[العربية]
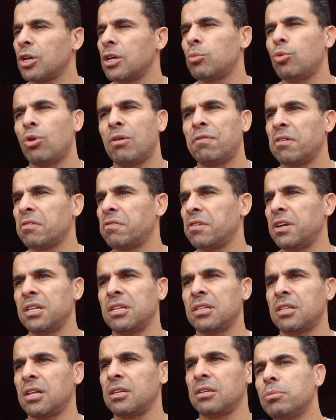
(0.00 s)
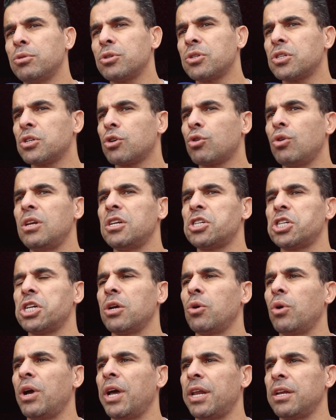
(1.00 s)
غير موفق في نادي تاني بص كل
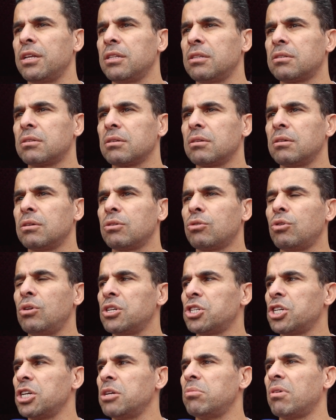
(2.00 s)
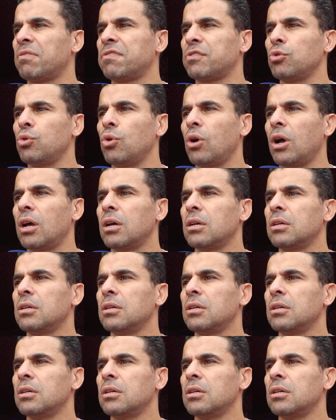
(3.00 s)
شيء وارد كل شيء مفتوح